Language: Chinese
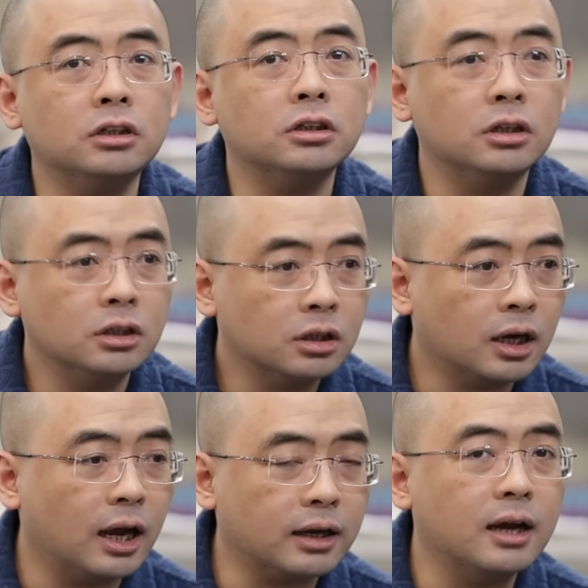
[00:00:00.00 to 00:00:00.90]
于是
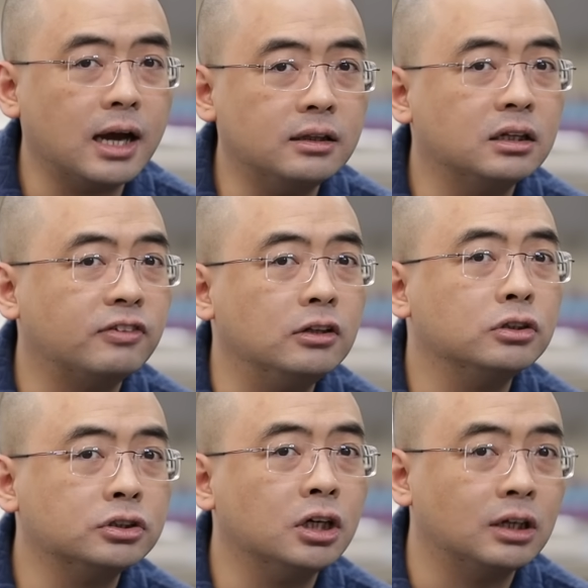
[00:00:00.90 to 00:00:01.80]
干干干的那房子
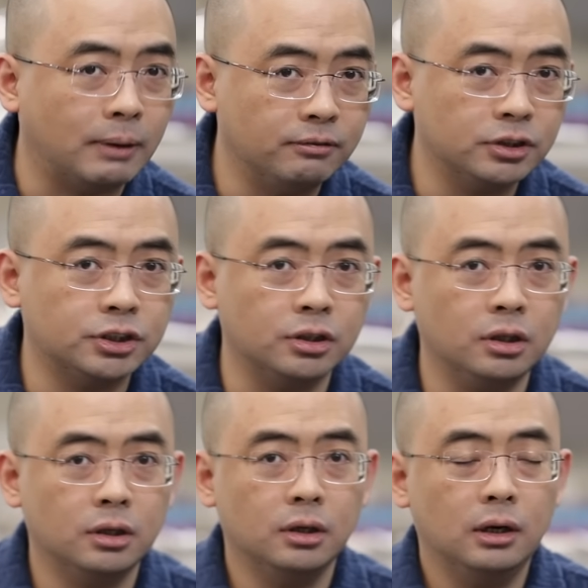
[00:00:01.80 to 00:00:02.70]
就挣了百分之十，
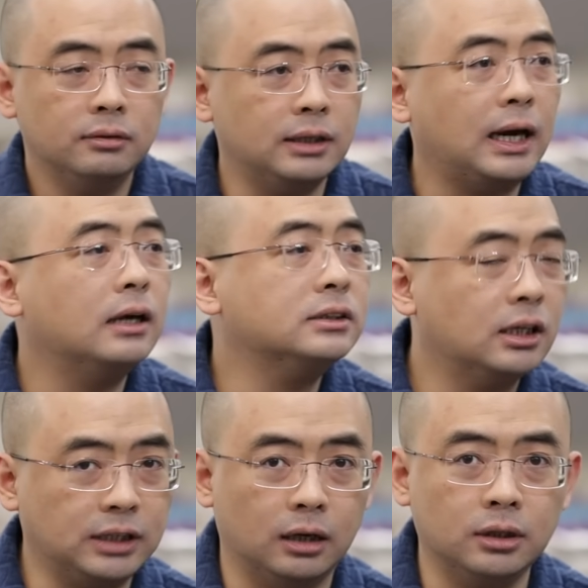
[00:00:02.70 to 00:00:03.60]
再加上现
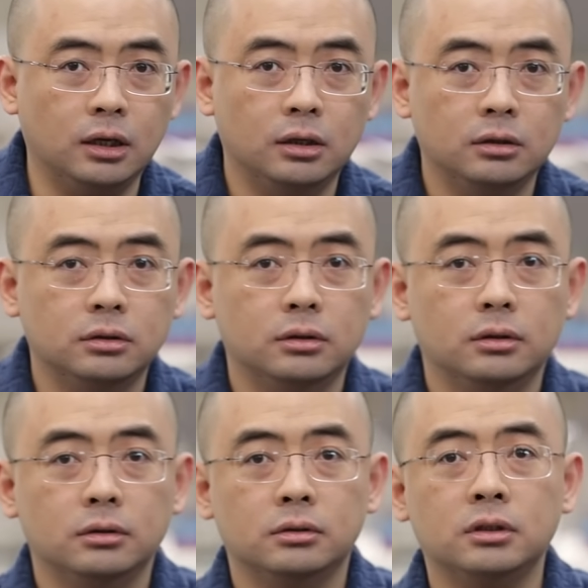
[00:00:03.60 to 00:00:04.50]
在涨的，
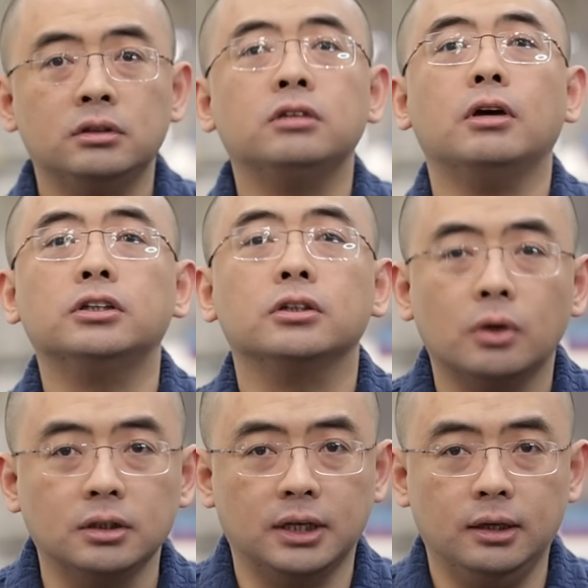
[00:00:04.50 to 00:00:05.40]
你你算挣
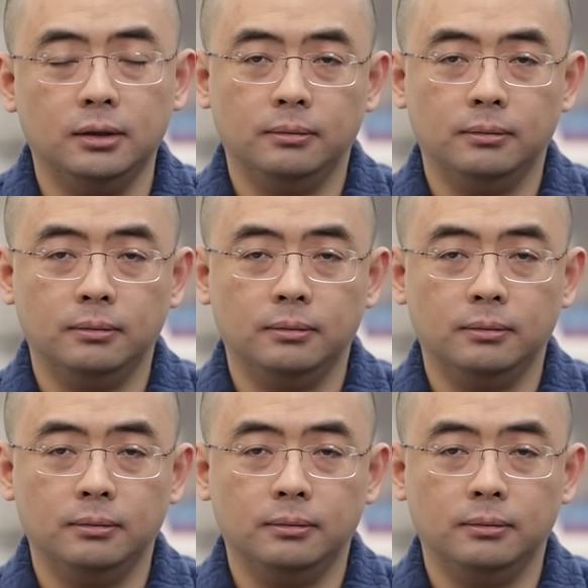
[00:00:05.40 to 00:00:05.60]
多少钱？